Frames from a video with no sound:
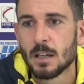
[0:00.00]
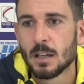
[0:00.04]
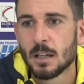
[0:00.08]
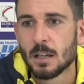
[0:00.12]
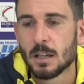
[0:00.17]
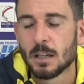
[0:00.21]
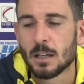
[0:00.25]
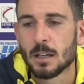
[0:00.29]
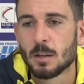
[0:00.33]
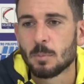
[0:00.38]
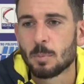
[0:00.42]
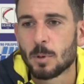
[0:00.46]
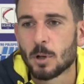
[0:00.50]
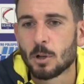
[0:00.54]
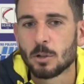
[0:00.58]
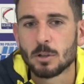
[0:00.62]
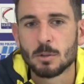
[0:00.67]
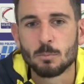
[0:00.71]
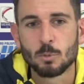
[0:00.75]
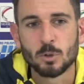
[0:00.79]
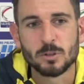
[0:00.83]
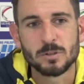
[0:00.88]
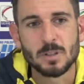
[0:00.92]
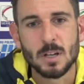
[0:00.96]
eh, però
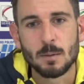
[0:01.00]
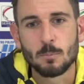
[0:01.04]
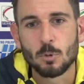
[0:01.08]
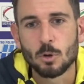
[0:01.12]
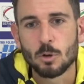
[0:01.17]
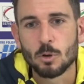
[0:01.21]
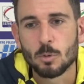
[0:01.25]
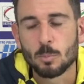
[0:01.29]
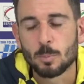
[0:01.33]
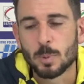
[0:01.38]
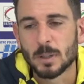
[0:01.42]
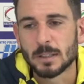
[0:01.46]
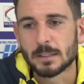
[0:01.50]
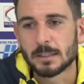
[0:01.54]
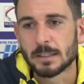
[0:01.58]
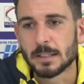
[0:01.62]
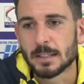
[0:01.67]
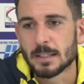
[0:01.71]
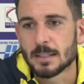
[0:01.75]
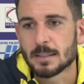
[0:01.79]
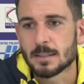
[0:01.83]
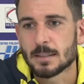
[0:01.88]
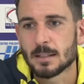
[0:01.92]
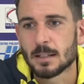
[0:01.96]
dimostriamo
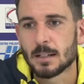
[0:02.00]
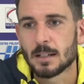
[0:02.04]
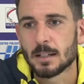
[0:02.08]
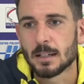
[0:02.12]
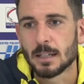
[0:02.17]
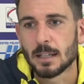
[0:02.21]
compattezza